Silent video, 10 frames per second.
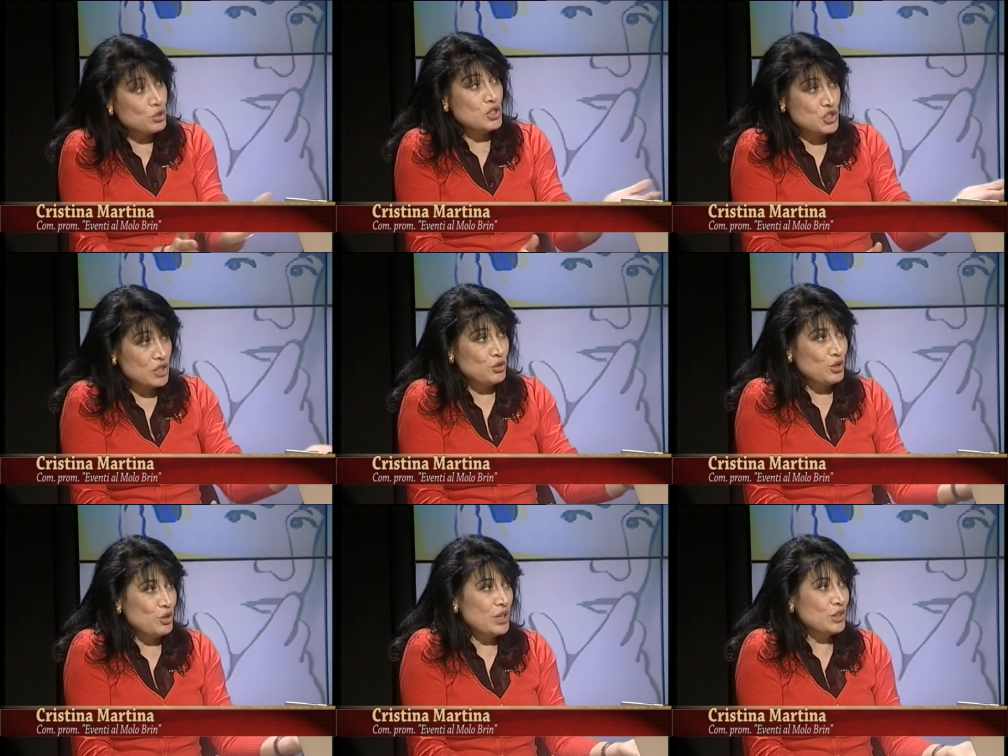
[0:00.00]
Il genio
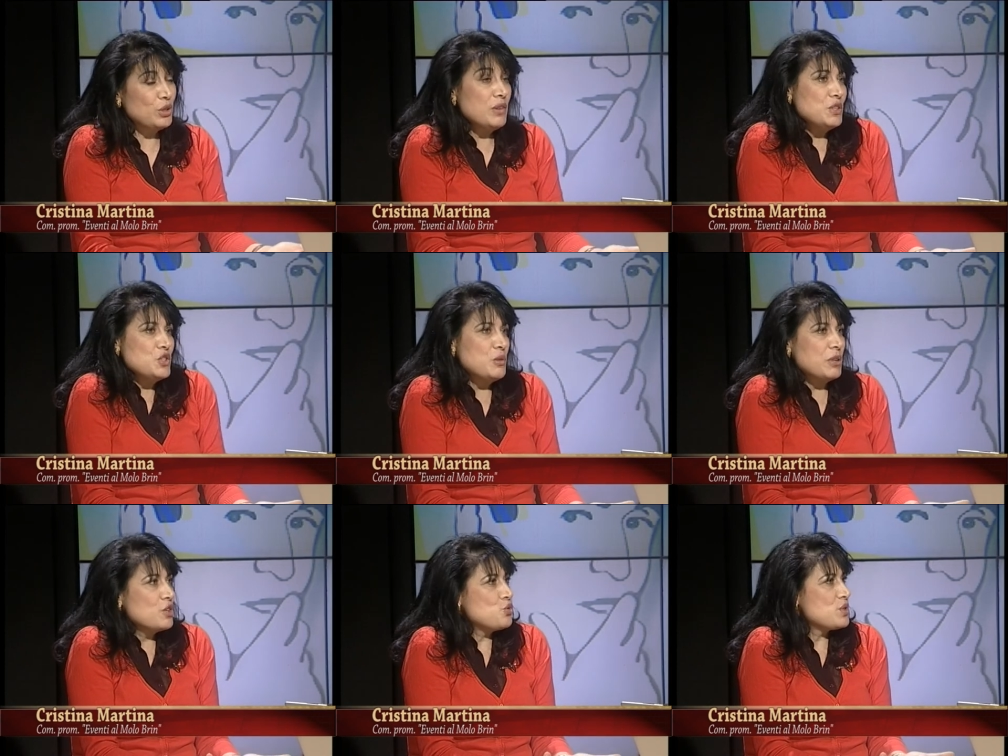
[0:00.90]
di Leonardo da Vinci
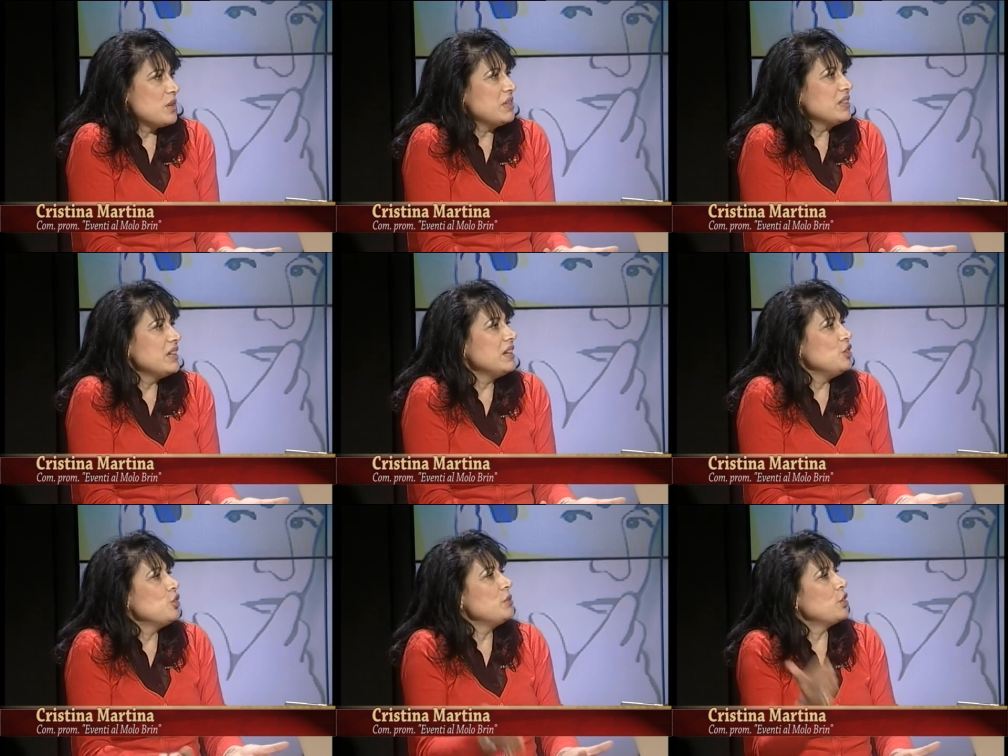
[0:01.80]
perché giustamente
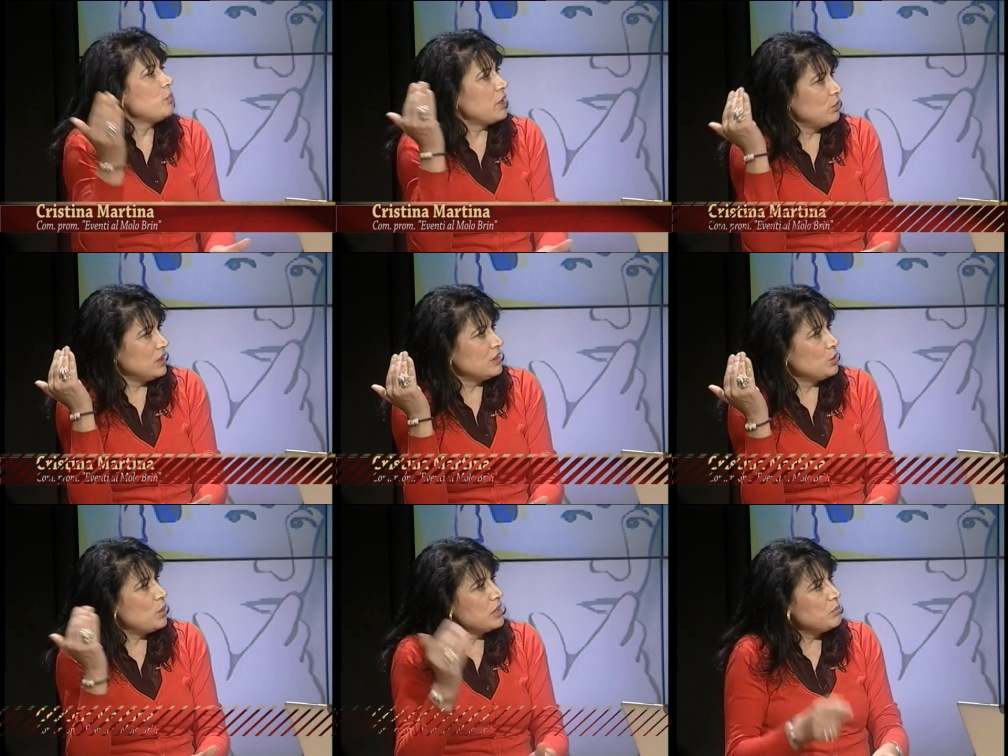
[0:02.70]
io mi ero
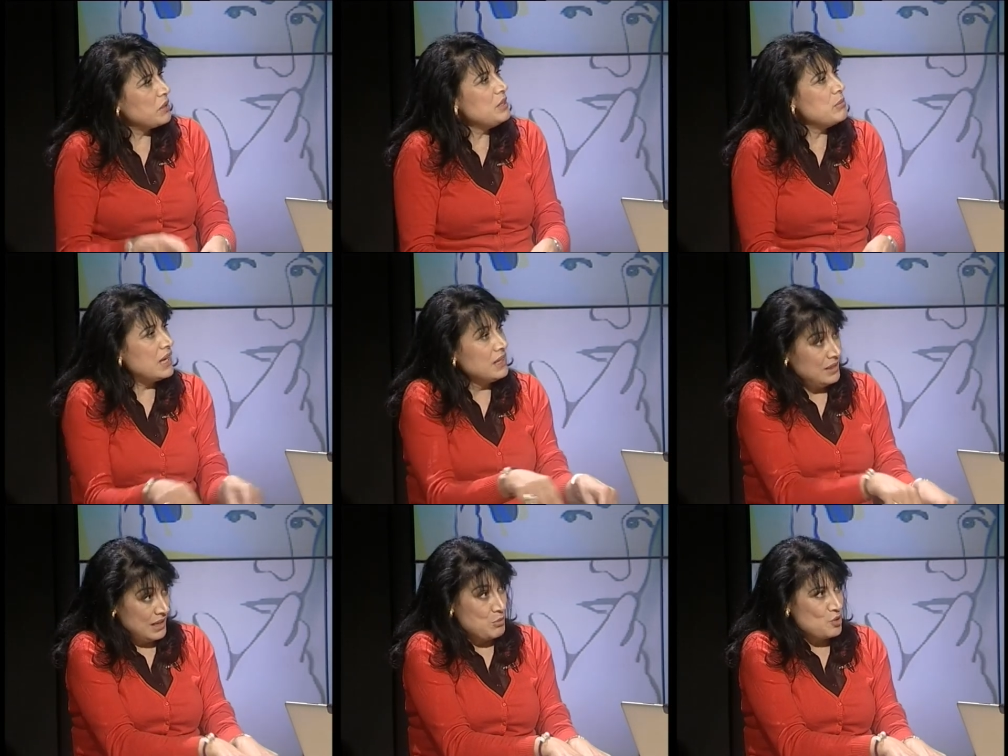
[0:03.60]
prenotata due anni prima
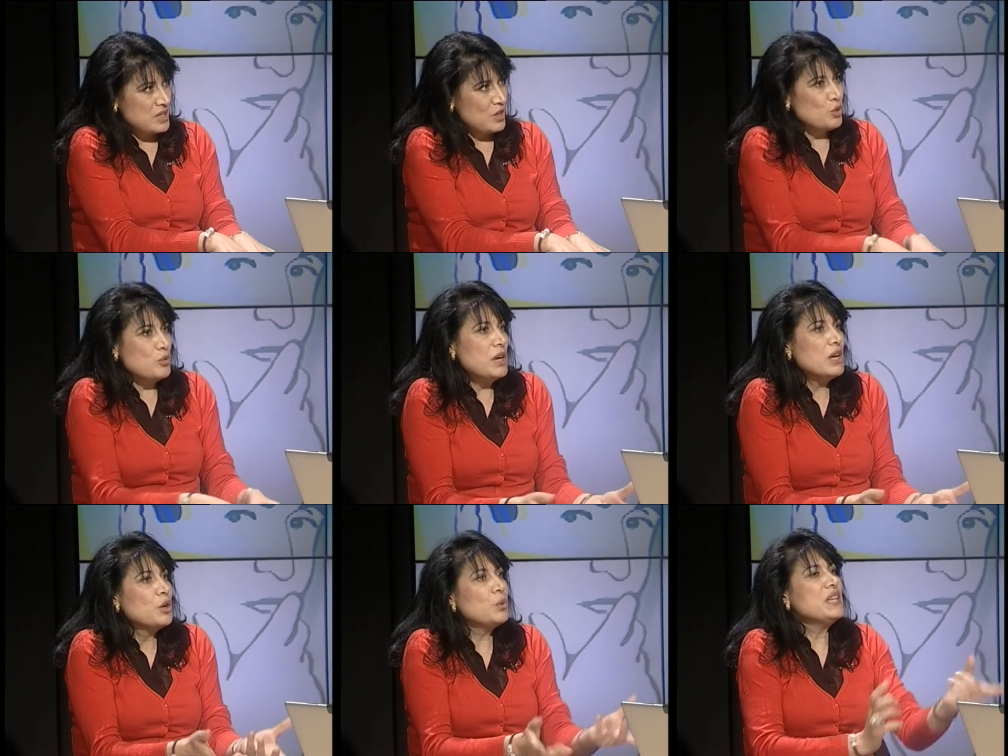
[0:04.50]
la mostra
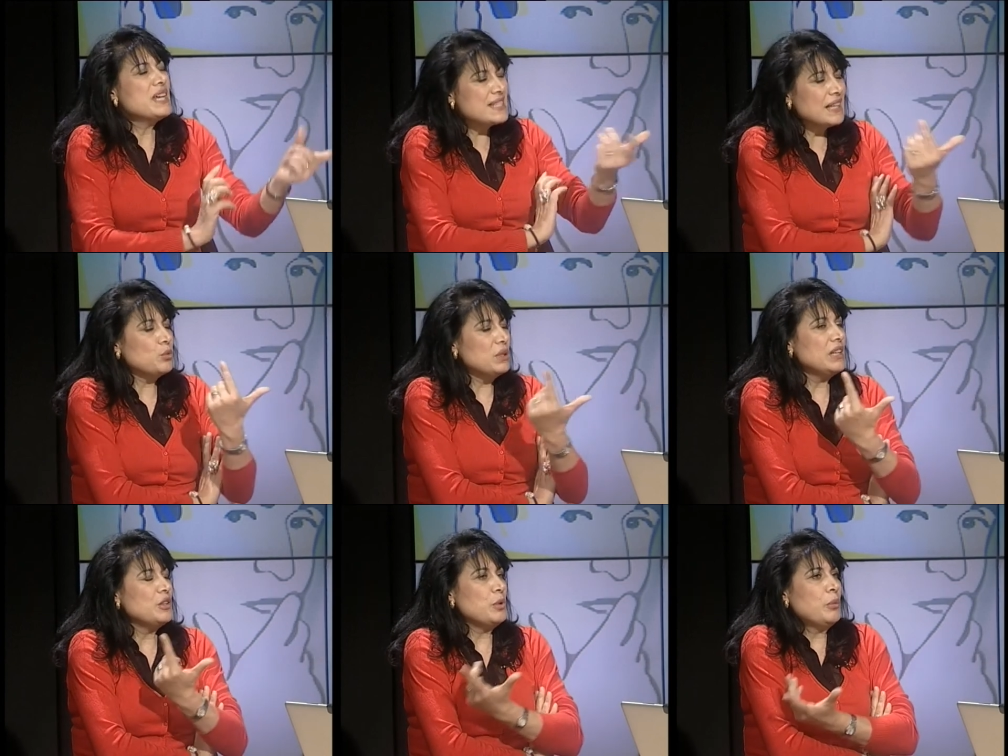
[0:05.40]
Olbia. Quindi è stata
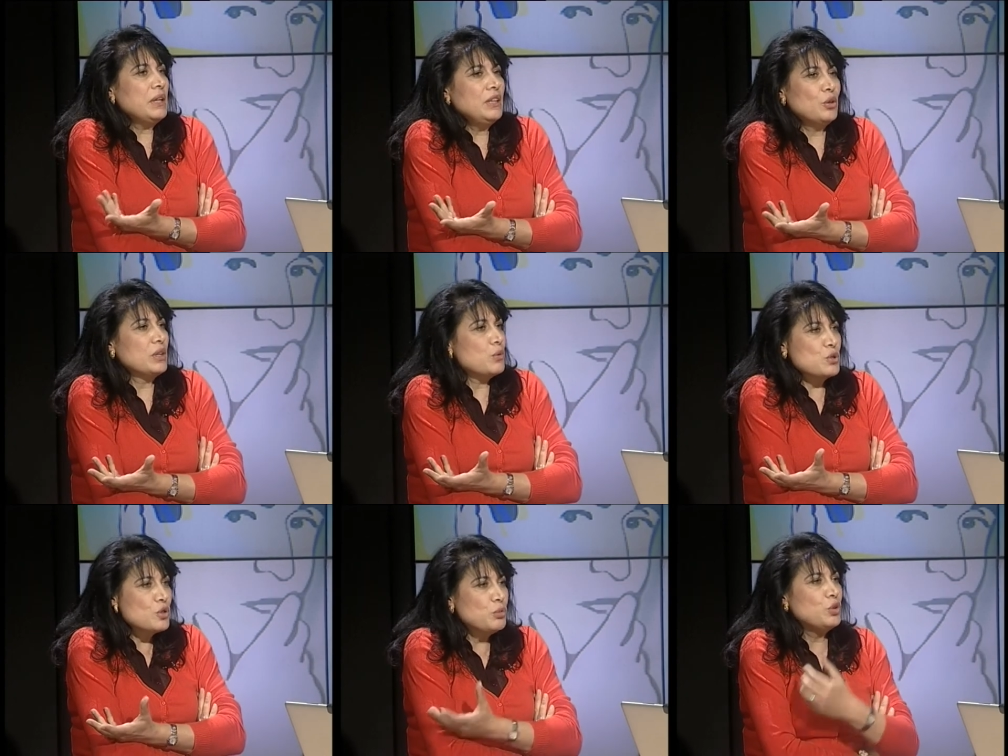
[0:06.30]
un'idea di mio marito che a
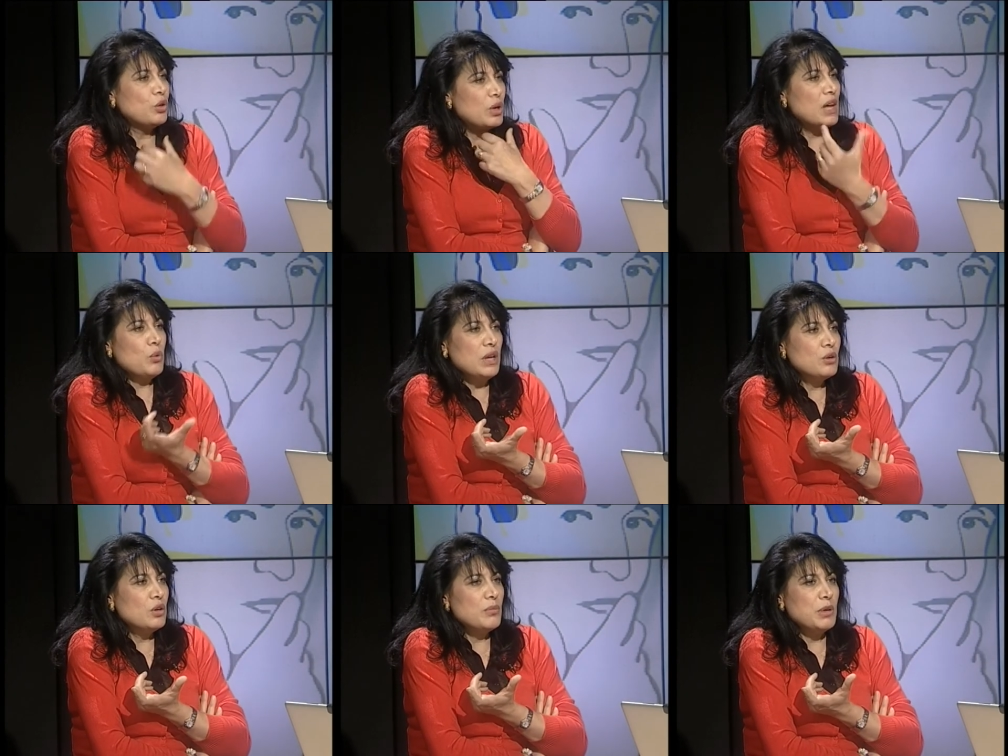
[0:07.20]
questo punto con l'acqua
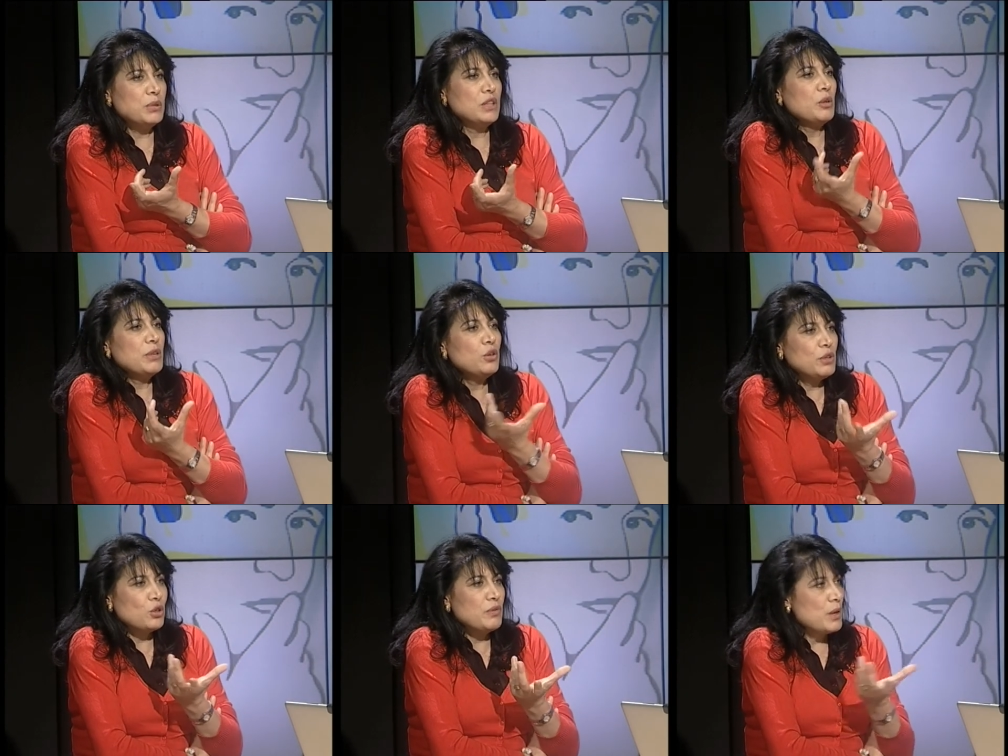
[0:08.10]
alla gola abbiamo detto ma
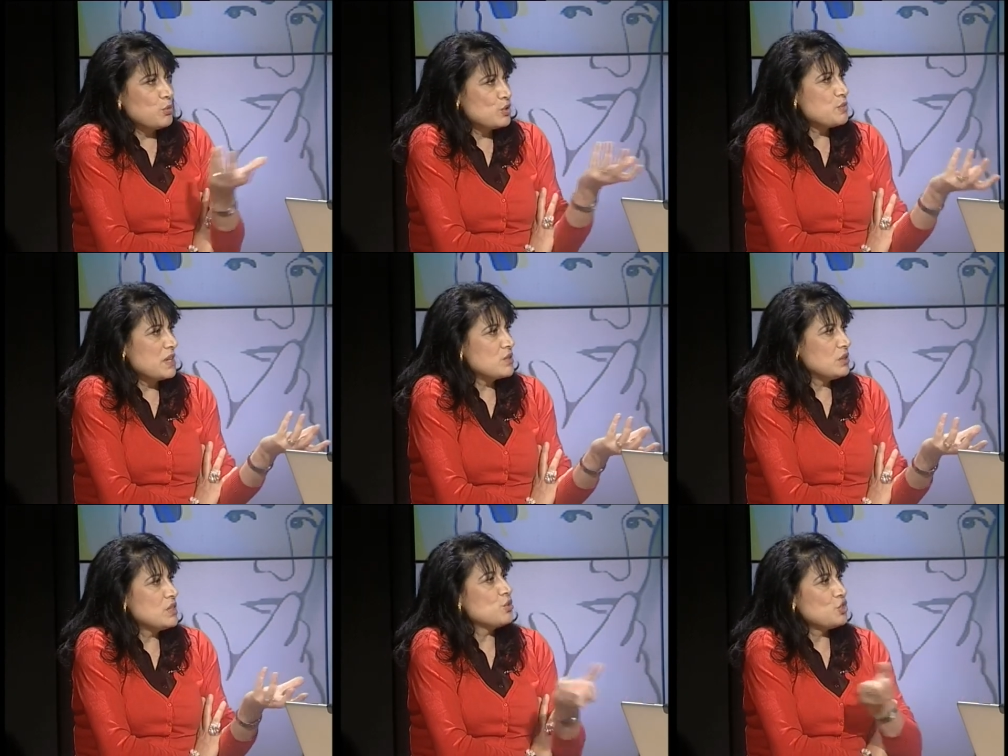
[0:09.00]
dove troviamo uno
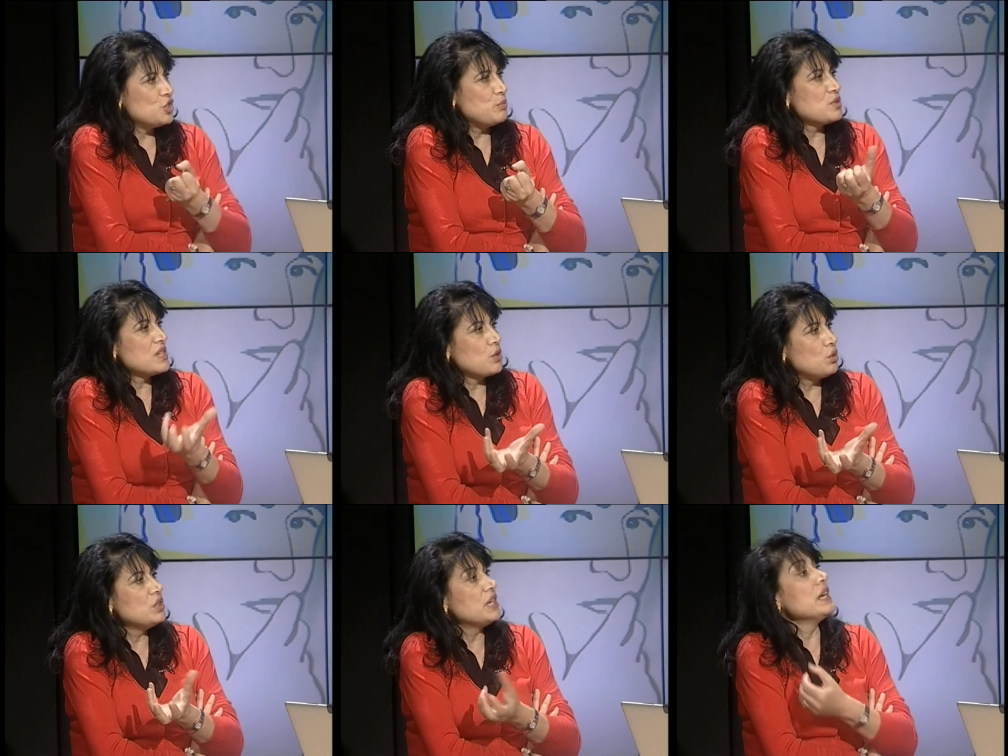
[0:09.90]
spazio adesso che ci possa
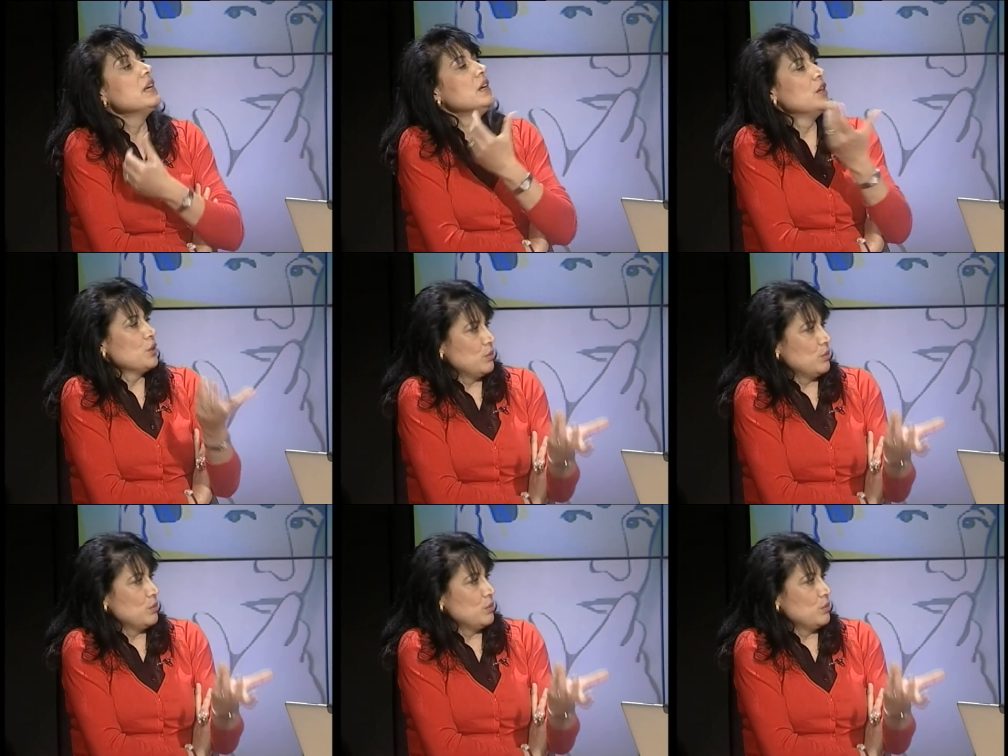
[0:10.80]
accogliere